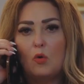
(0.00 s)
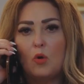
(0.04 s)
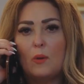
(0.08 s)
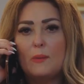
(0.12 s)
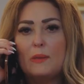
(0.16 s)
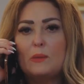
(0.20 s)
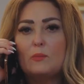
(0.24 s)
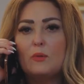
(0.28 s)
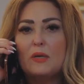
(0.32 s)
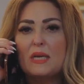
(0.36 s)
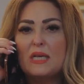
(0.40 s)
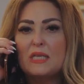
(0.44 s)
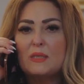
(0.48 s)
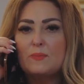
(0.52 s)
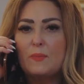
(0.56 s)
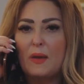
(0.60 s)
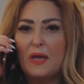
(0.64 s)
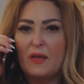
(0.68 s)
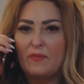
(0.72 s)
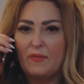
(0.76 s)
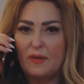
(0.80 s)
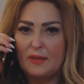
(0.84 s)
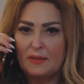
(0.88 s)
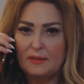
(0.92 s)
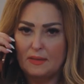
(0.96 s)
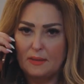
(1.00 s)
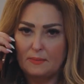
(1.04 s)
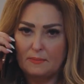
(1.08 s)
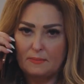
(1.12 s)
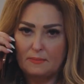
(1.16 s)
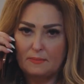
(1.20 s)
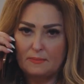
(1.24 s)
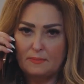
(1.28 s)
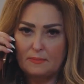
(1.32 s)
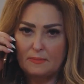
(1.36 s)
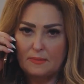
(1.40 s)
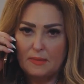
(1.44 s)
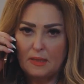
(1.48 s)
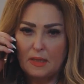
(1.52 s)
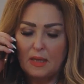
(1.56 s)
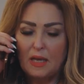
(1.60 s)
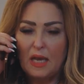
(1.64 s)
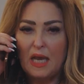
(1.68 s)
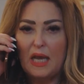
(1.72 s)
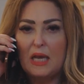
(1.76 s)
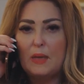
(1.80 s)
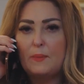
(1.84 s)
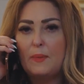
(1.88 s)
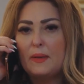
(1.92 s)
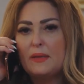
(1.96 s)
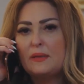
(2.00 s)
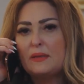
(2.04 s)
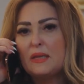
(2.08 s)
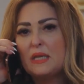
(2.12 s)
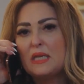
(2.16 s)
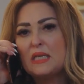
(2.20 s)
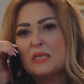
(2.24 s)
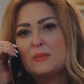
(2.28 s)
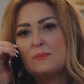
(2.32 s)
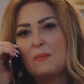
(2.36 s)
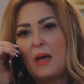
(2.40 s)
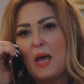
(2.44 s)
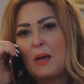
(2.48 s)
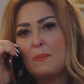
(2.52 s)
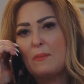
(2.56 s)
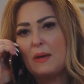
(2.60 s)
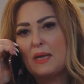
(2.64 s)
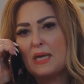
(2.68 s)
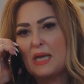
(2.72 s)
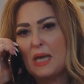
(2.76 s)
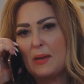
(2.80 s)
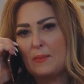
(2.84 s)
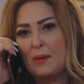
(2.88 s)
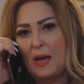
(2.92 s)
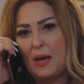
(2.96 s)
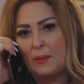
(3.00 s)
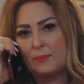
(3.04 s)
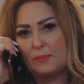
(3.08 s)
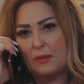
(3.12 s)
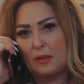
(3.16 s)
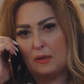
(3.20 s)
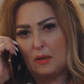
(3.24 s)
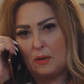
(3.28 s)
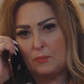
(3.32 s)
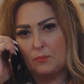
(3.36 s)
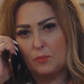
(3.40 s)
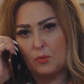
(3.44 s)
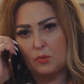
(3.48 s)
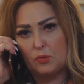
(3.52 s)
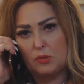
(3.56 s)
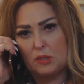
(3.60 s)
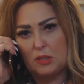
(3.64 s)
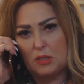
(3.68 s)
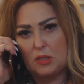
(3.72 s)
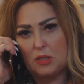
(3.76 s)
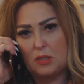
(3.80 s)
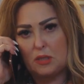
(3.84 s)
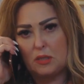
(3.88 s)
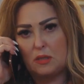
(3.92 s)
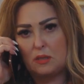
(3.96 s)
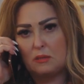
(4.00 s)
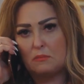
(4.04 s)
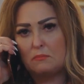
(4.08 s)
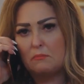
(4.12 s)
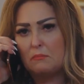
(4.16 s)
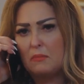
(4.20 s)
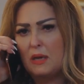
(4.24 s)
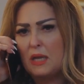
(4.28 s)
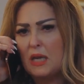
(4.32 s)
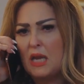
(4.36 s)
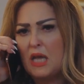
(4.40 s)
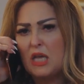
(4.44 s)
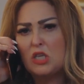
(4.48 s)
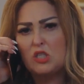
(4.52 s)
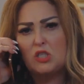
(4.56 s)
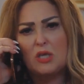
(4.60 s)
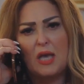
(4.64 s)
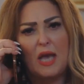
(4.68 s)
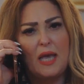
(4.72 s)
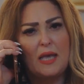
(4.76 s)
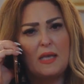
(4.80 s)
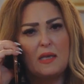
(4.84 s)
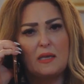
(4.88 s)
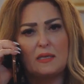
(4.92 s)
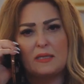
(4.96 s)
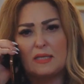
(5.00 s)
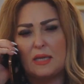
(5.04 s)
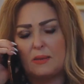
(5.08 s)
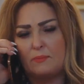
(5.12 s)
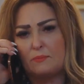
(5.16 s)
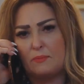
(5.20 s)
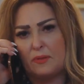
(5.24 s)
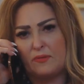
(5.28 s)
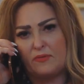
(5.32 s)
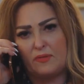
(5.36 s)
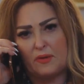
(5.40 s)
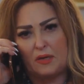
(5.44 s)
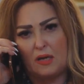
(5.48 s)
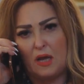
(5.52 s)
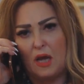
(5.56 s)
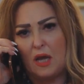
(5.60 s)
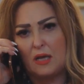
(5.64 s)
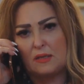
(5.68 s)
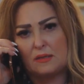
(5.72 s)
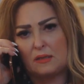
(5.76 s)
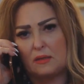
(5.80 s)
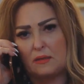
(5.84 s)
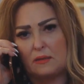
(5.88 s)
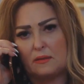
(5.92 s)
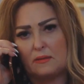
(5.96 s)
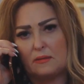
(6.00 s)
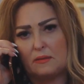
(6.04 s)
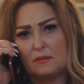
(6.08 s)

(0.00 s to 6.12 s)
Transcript: وبالمناسبه يا فندم البنت اللي اسمها مريم عبد ربه دي ملهاش اي ذنب في اللي حصل